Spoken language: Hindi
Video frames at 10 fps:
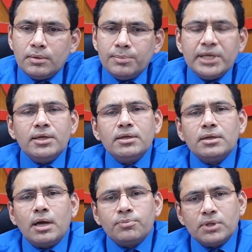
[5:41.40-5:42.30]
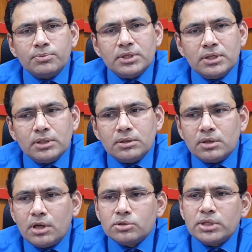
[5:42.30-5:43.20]
मेरी आप सबसे ये
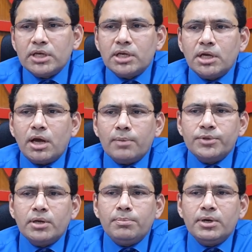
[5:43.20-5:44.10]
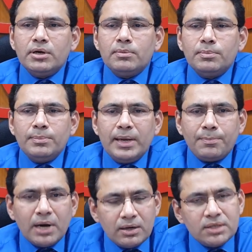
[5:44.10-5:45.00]
दरख्वास्त है कि आप जब
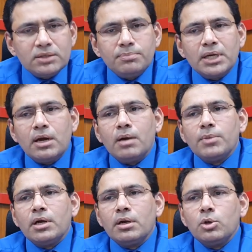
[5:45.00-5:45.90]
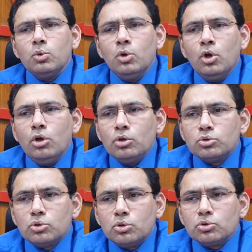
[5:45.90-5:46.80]
पार्टनरशिप में काम कर रहे हों
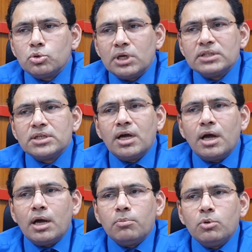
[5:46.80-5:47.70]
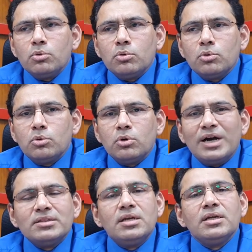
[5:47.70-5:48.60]
तो थोड़ा सा आप लोगों को
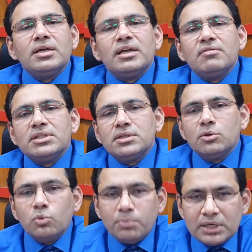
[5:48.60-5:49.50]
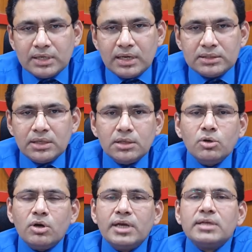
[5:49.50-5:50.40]
अदल के लेवल से ऊपर जाना चाहिए
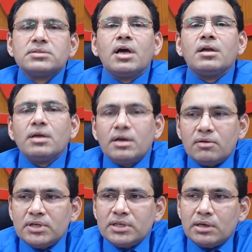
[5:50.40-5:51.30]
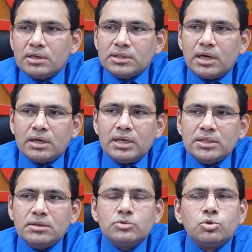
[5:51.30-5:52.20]
और एहसान का रवैया अख्तियार करना
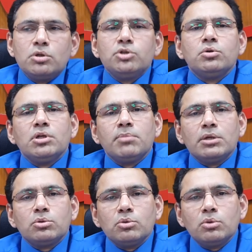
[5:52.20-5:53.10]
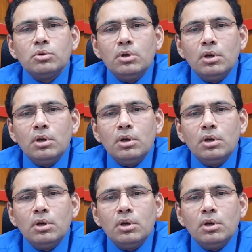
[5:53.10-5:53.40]
चाहिए छोटी छोटी बातों को